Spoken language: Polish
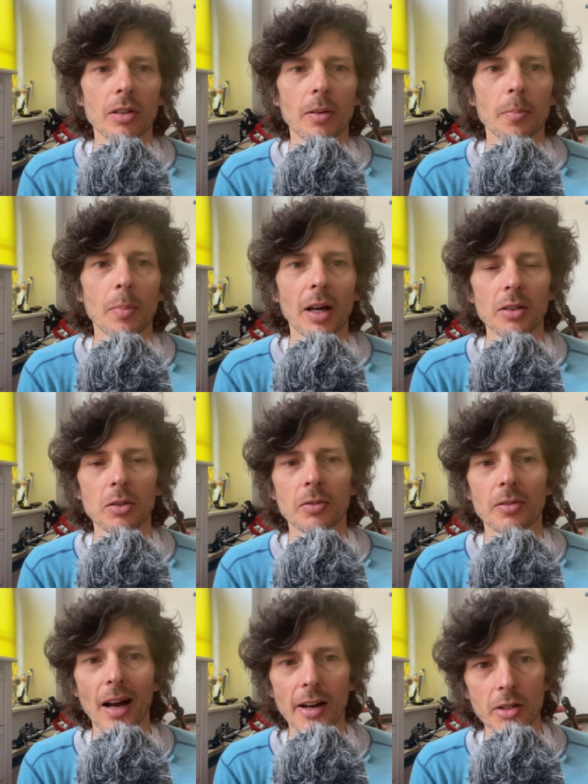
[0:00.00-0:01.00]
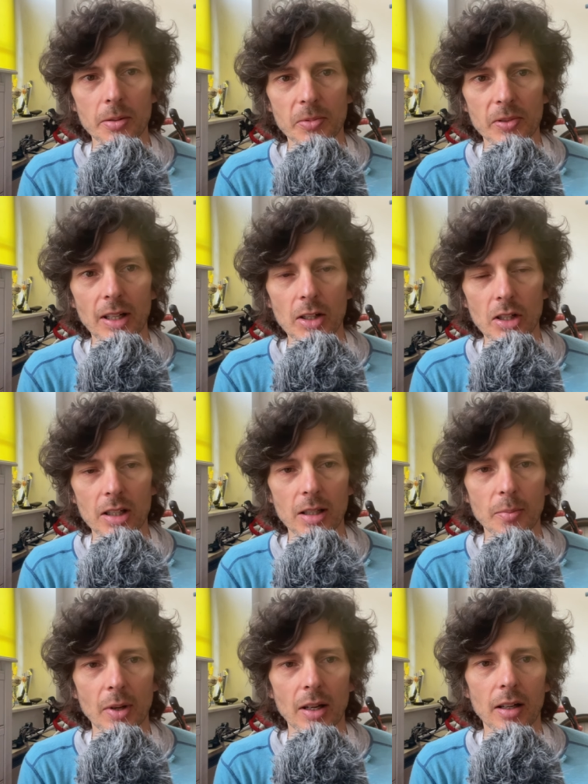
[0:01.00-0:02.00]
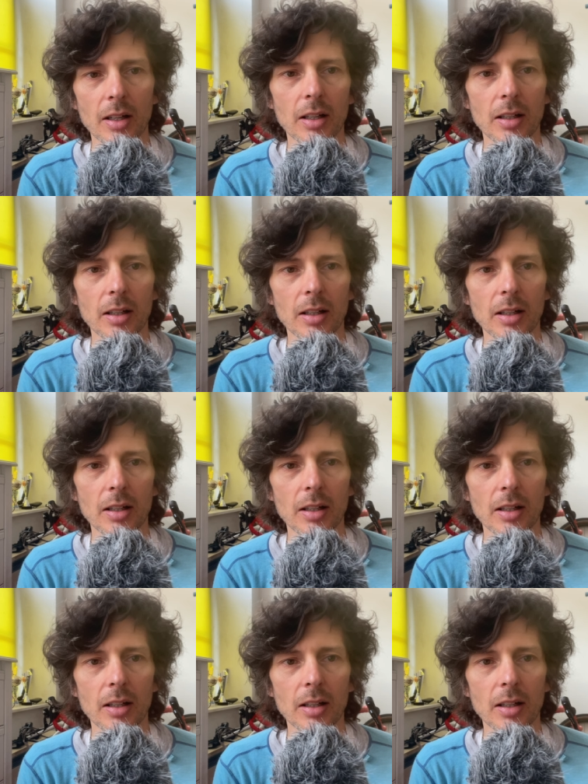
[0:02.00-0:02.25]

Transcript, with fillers: że bardzo ważnym wydarzeniem e,